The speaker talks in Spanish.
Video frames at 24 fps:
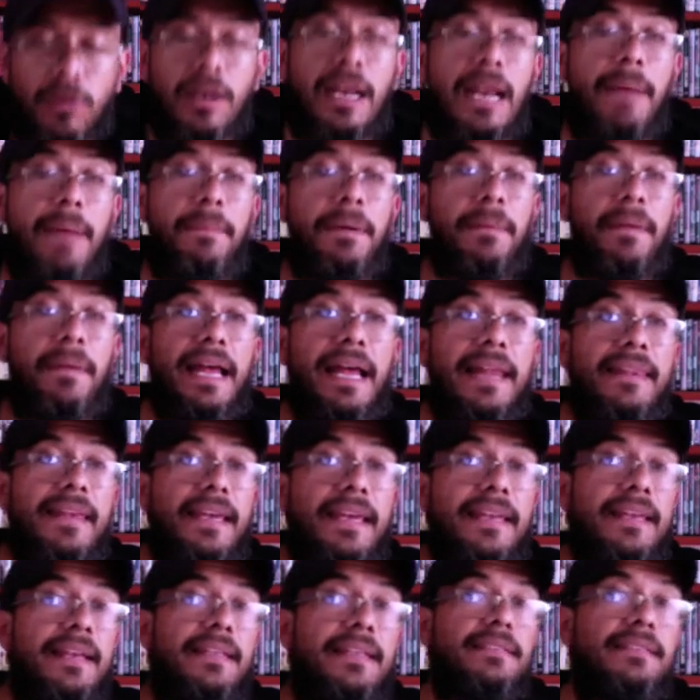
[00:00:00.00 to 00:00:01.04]
La primera de
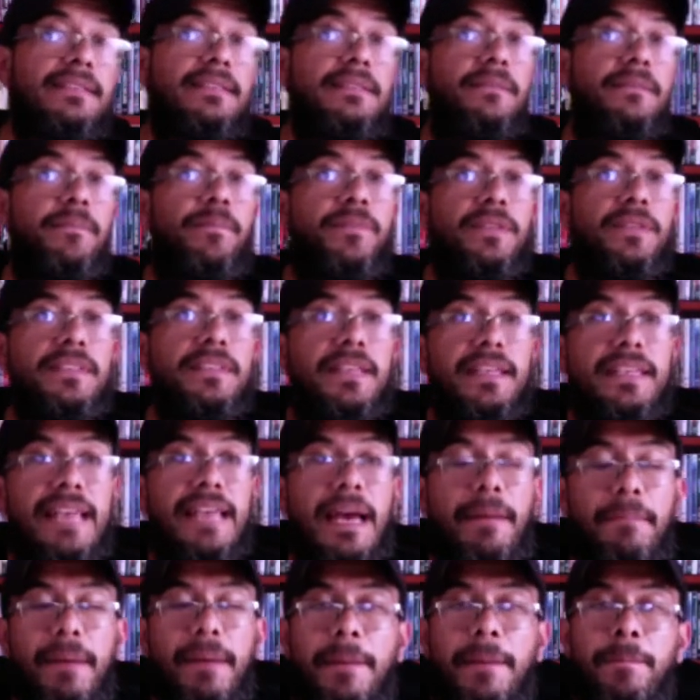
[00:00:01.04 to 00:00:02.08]
ellas se
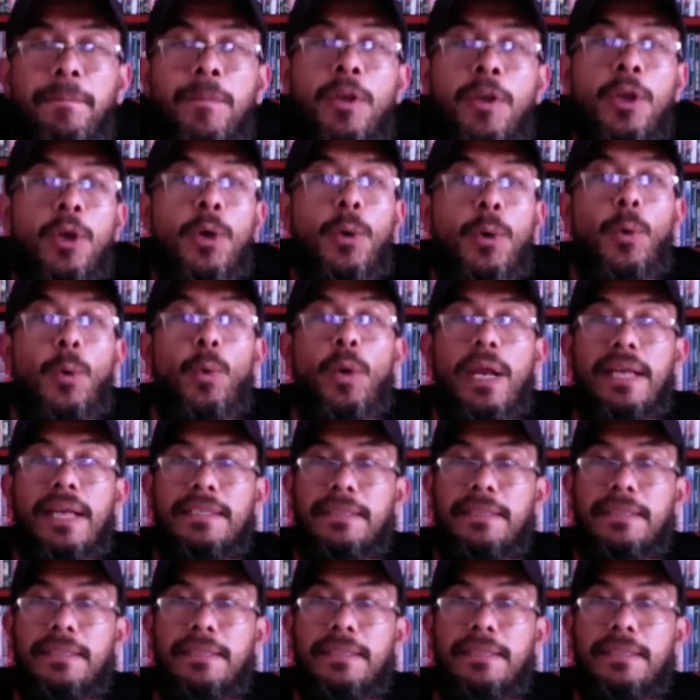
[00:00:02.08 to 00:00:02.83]
llama Una